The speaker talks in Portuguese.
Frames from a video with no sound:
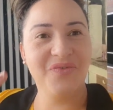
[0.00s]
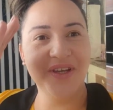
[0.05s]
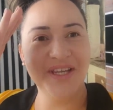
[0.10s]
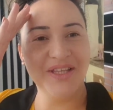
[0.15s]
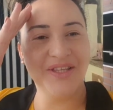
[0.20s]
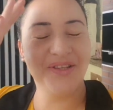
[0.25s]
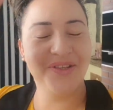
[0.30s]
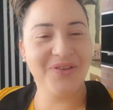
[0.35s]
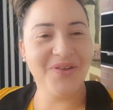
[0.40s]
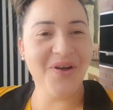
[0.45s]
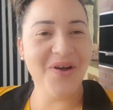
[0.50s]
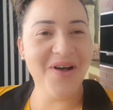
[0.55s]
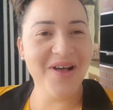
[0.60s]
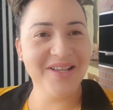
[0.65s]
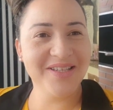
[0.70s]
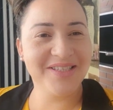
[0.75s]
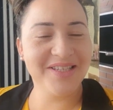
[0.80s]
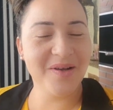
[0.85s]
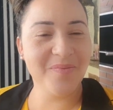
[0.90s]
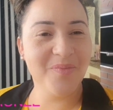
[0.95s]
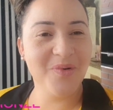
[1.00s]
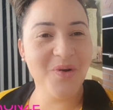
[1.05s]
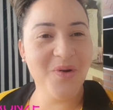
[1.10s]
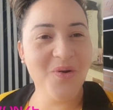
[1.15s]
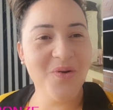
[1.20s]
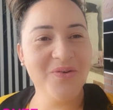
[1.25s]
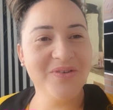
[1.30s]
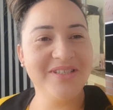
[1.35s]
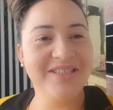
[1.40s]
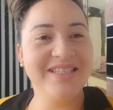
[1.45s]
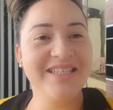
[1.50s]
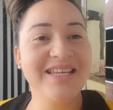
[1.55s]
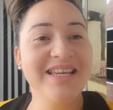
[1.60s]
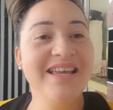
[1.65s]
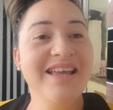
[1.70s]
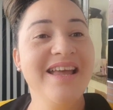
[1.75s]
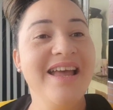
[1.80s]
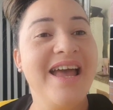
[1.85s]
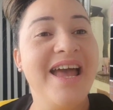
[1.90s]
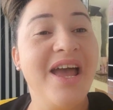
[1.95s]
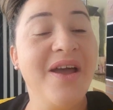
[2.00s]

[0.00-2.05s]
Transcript: Feitosa Bronze,